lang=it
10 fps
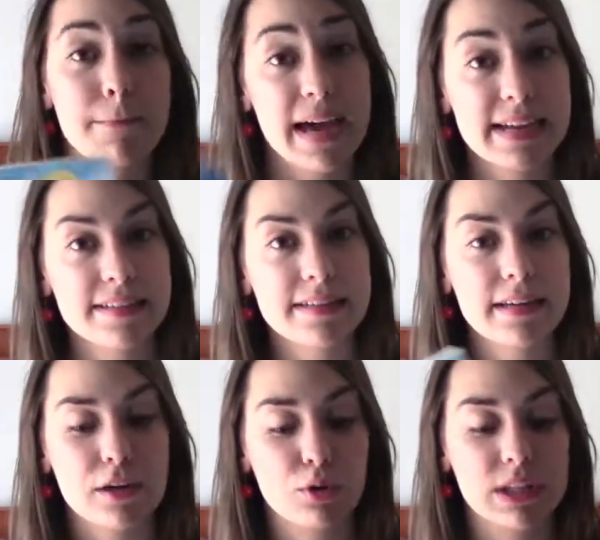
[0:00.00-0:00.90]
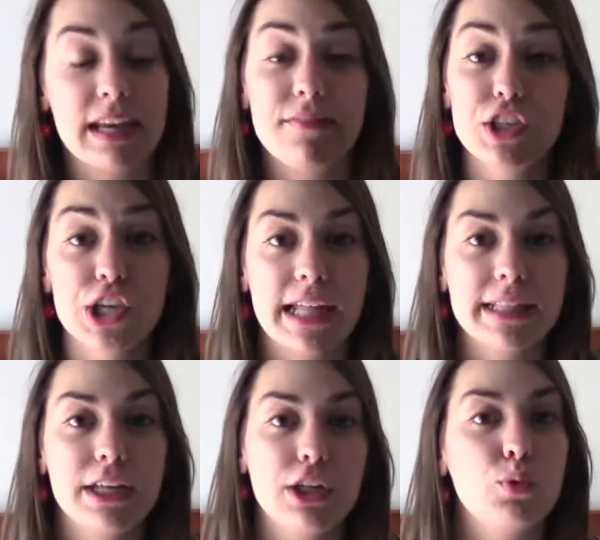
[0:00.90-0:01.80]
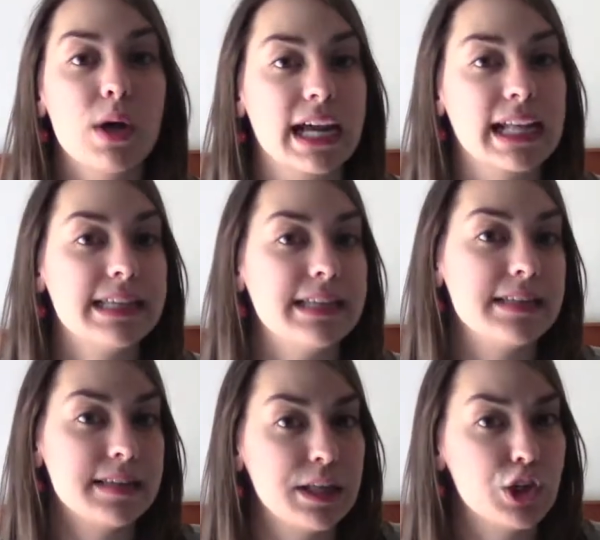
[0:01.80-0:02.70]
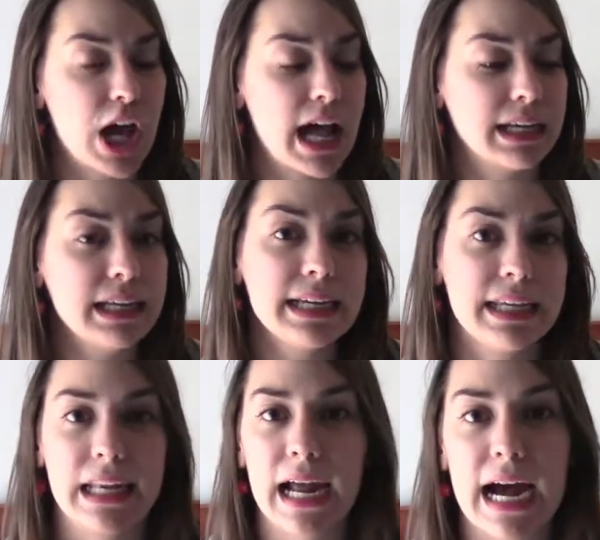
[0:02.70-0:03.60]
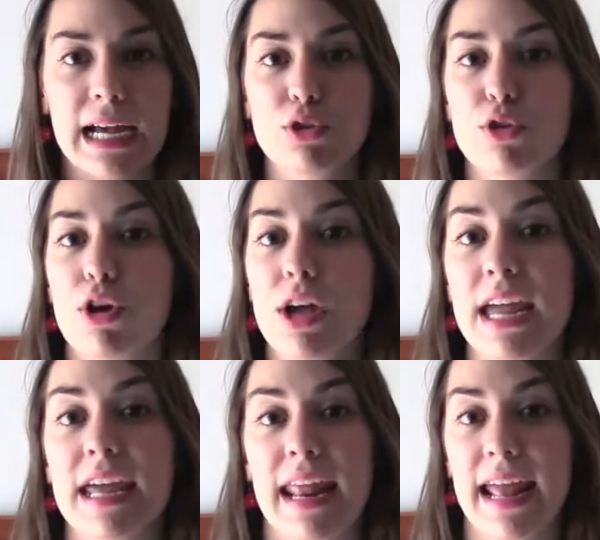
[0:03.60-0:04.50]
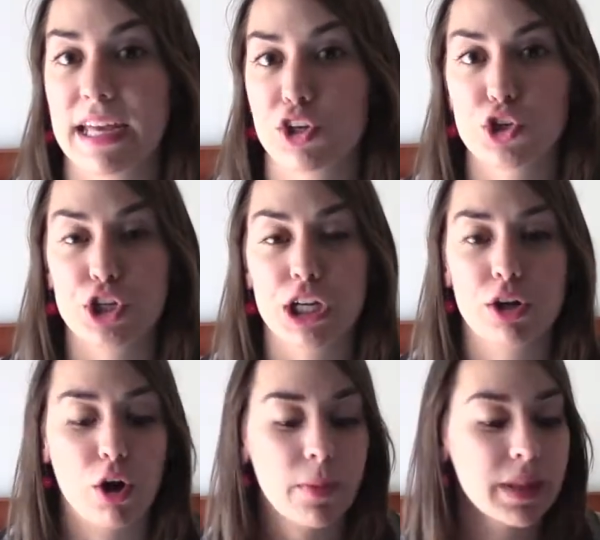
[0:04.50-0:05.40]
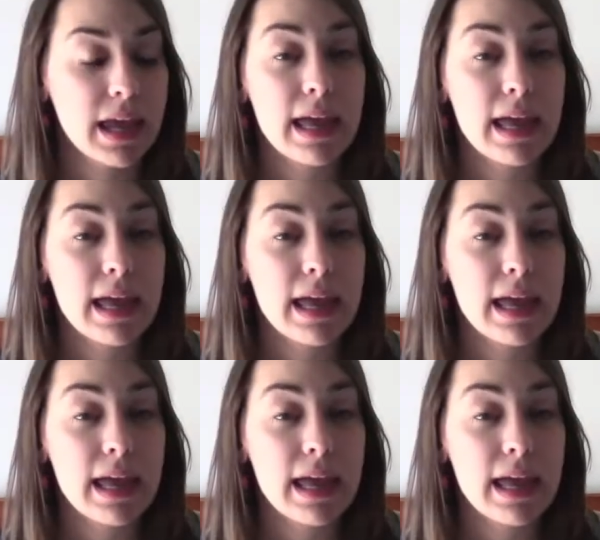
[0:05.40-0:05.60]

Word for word: Mars racconta le vicende di due ragazzi di 16 anni, Kira Aso e Rei Cascino.